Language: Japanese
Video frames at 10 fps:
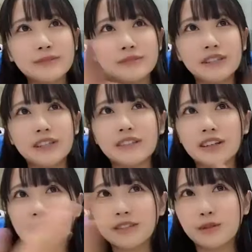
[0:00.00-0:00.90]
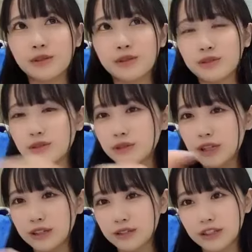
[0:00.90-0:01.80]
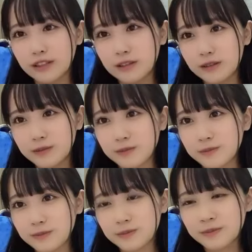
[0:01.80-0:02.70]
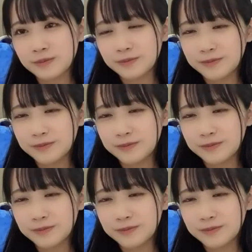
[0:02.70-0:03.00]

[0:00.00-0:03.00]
全部入れたいこういうケースにできる